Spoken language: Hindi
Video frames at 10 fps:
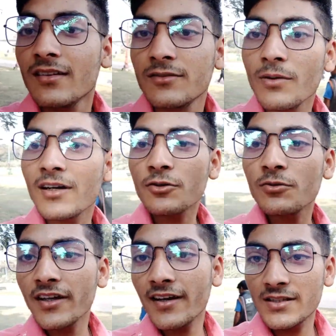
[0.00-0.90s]
वो वाला
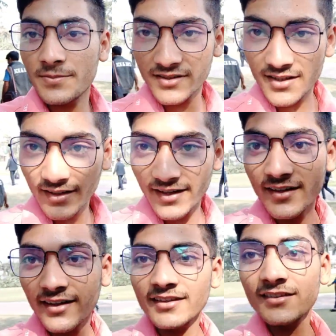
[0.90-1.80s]
टूट गया गैस फिर से एक नया
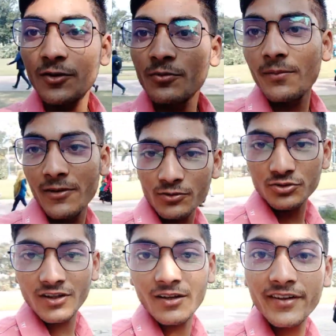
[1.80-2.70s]
खरीदा था वो भी अभी
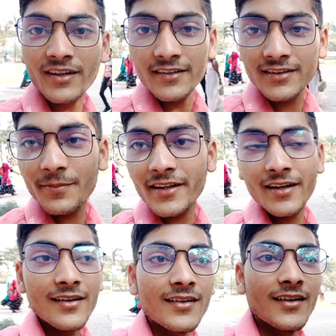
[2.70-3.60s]
लूज़ हो गया फिर खरीदना
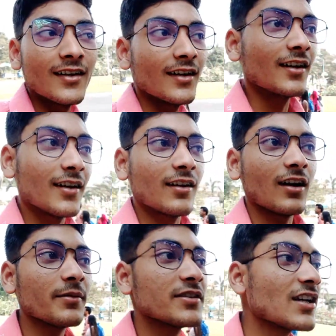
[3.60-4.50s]
पड़ेगा
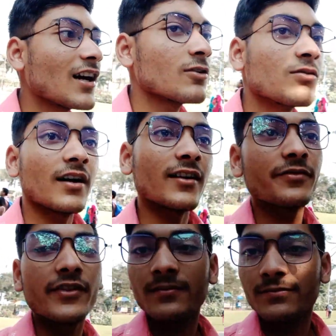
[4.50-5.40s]
अभी जा रहा हूँ आगे फिर